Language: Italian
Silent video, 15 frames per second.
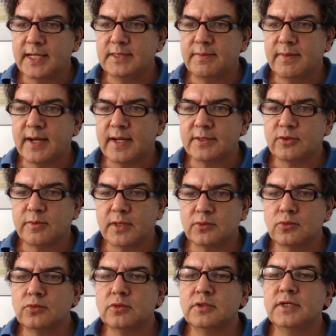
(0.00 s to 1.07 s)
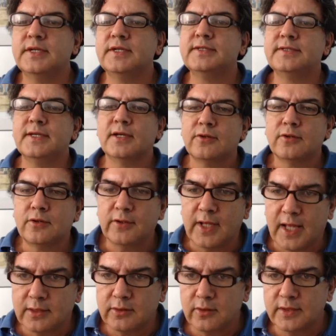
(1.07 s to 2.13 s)
si parla soprattutto di Cristiano
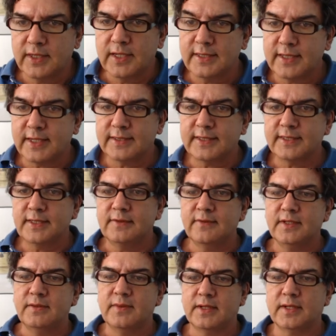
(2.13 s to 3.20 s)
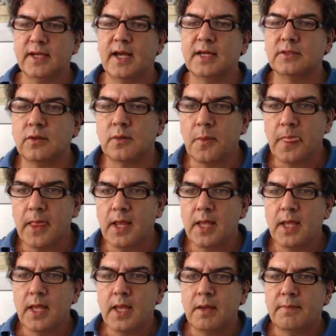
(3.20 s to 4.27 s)
Ronaldo e delle trattative di mercato.
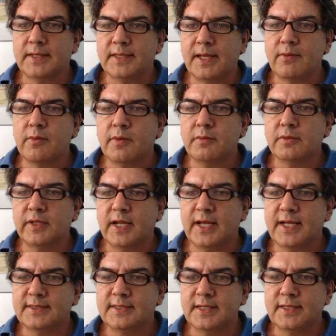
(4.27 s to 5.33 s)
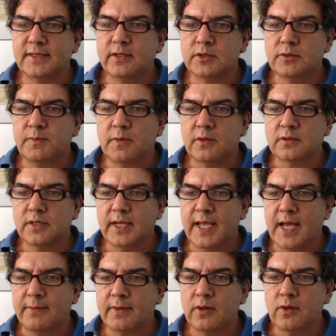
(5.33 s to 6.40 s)
Partiamo proprio dalla Gazzetta dello Sport
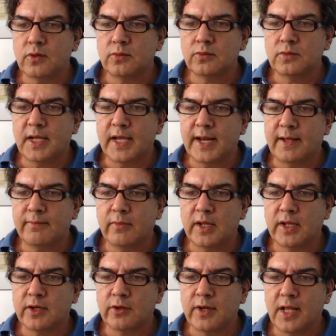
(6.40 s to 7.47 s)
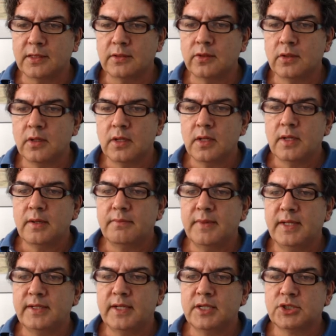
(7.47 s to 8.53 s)
che apre con un carambola Ronaldo,
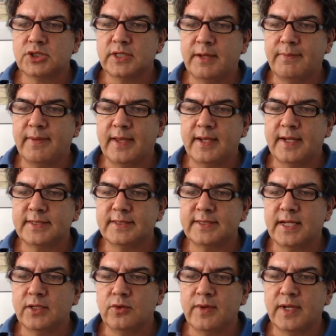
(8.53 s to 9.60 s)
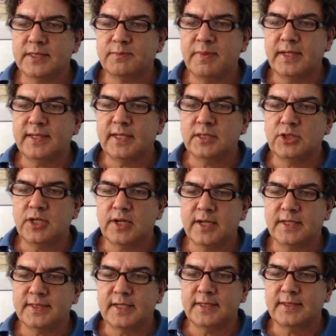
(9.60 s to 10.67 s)
Mendes da Perez, la Juve aspetta
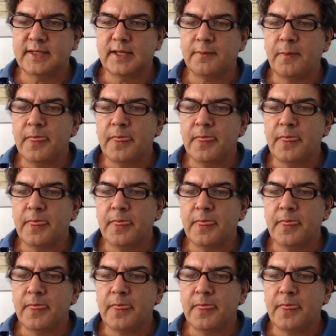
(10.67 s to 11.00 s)
CR7.